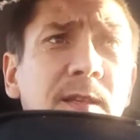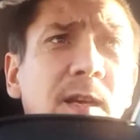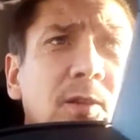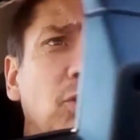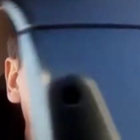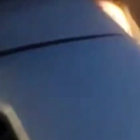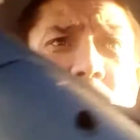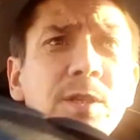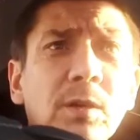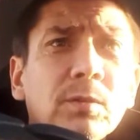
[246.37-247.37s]
Дня Добрых
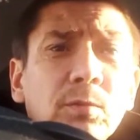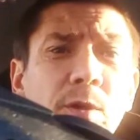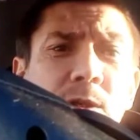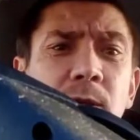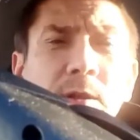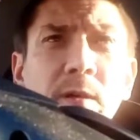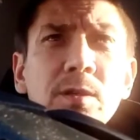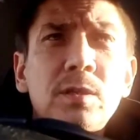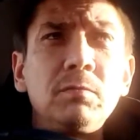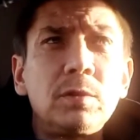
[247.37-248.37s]
Дел. То есть это
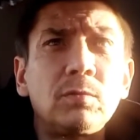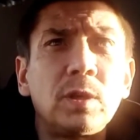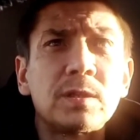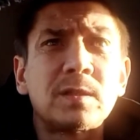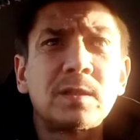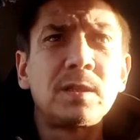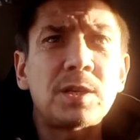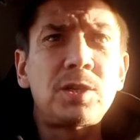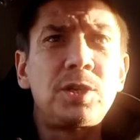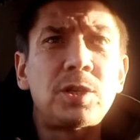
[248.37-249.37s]
сегодня у нас
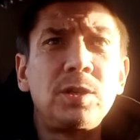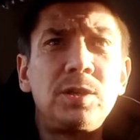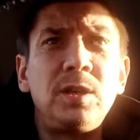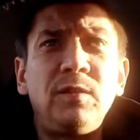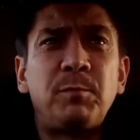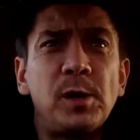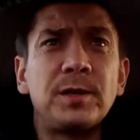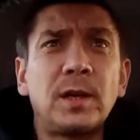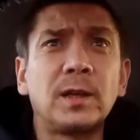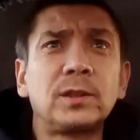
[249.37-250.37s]
насыщенный день в
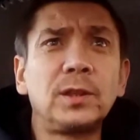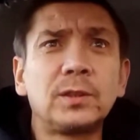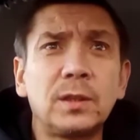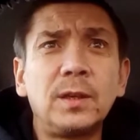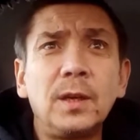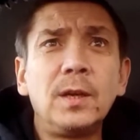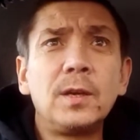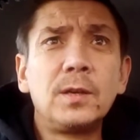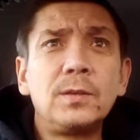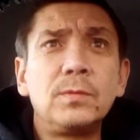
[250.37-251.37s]
плане контента.
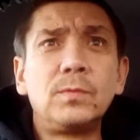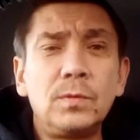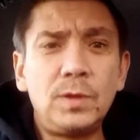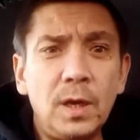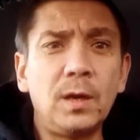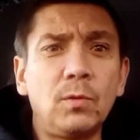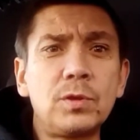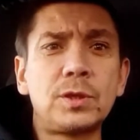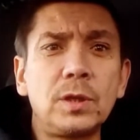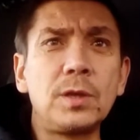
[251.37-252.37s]
Я
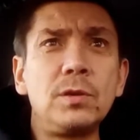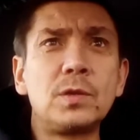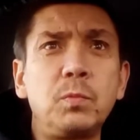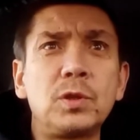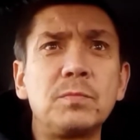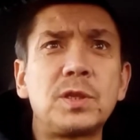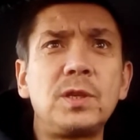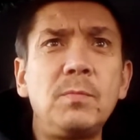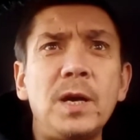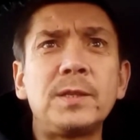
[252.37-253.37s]
очень надеюсь, будем
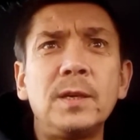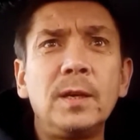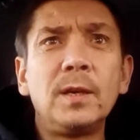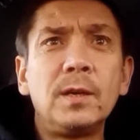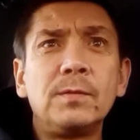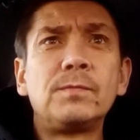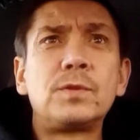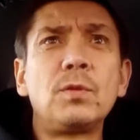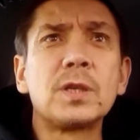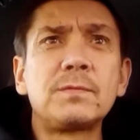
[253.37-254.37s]
снимать,
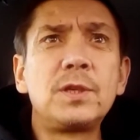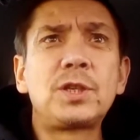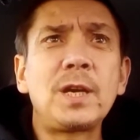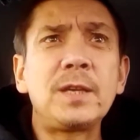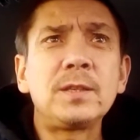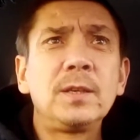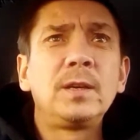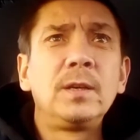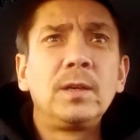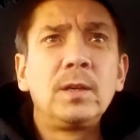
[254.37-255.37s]
все освещать,
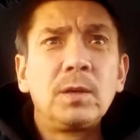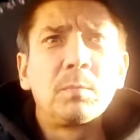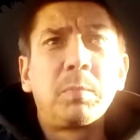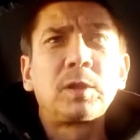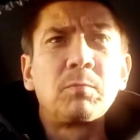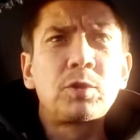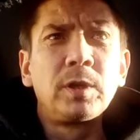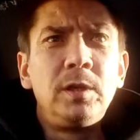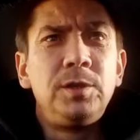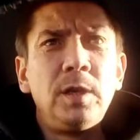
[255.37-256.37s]
потому что
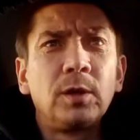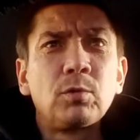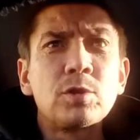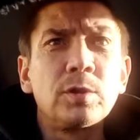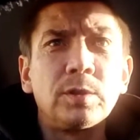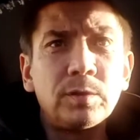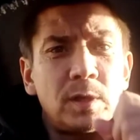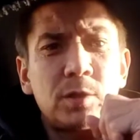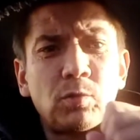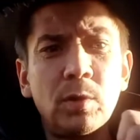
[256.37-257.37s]
Лидия тоже
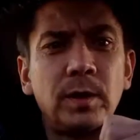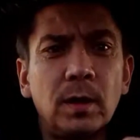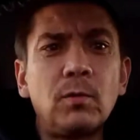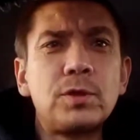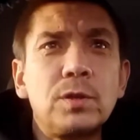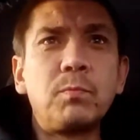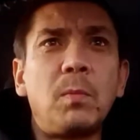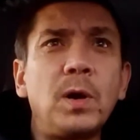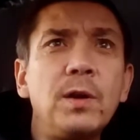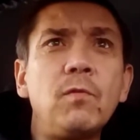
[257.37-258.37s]
настроена очень
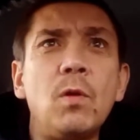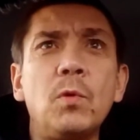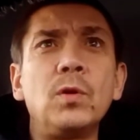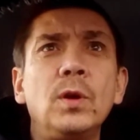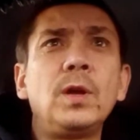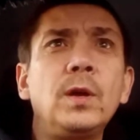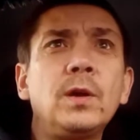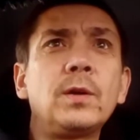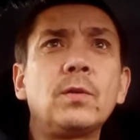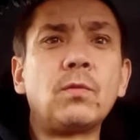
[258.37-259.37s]
по-боевому,
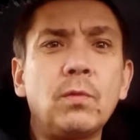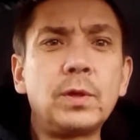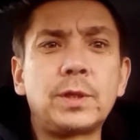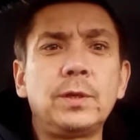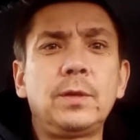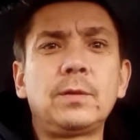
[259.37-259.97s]
очень,